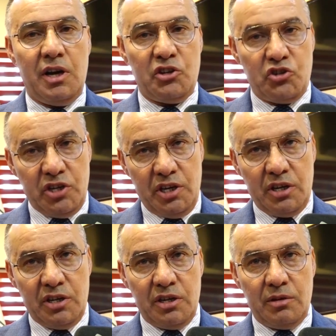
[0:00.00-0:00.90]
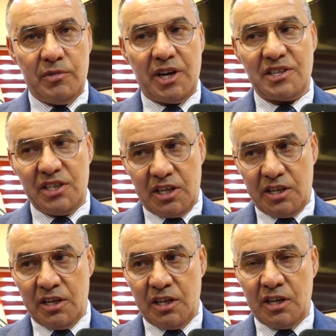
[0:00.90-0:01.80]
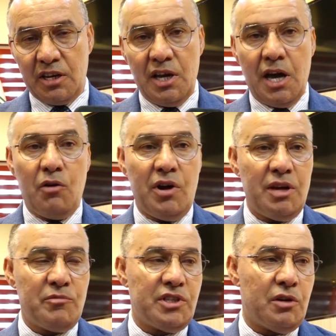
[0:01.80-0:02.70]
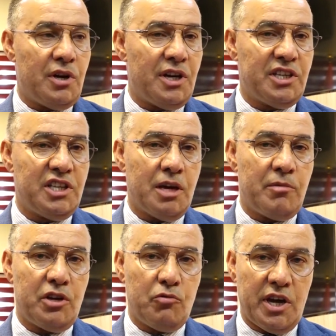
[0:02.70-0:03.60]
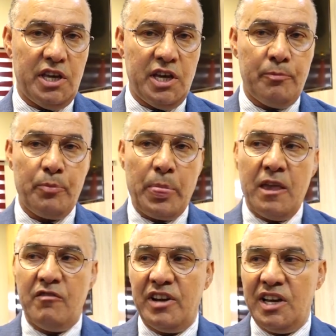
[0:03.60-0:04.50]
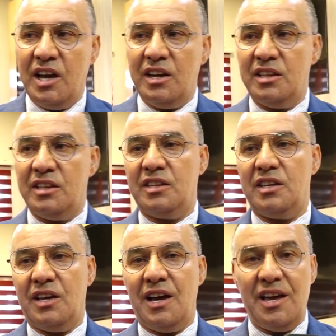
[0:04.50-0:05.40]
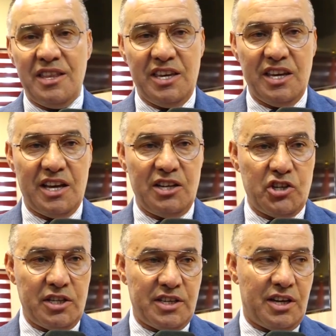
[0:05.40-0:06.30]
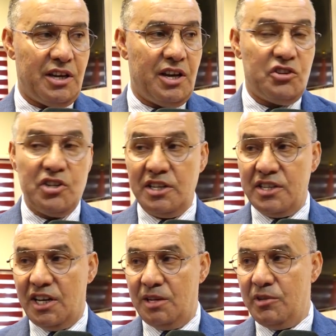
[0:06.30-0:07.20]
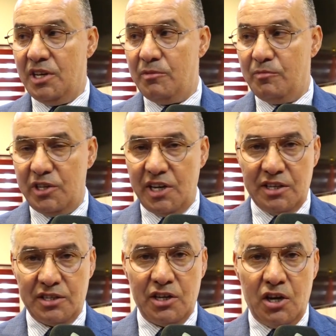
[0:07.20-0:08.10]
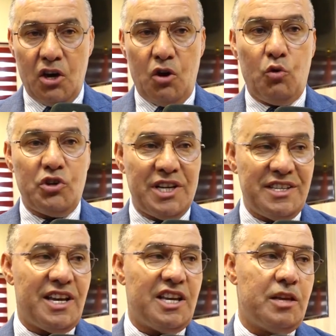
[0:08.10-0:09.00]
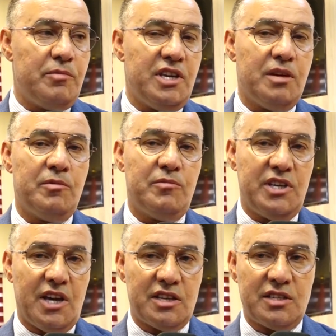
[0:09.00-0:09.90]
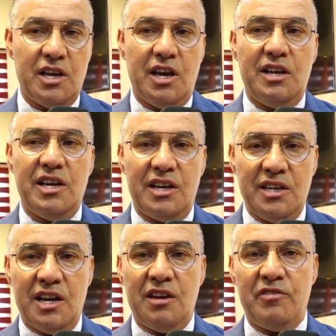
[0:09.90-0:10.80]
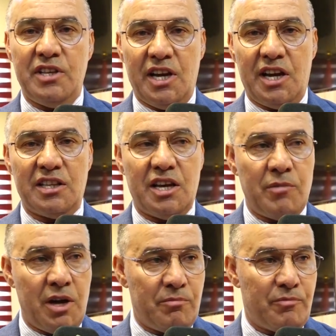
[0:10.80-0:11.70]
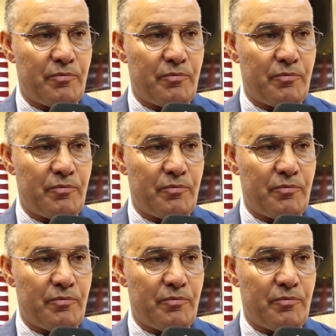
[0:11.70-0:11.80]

الشعر بقصيدة النثر أو على مستوى الكتابة الروائية فكانت هذه الجلسة جلسة علمية بامتياز وجلسة أدبية بامتياز لأنها فتحت أمام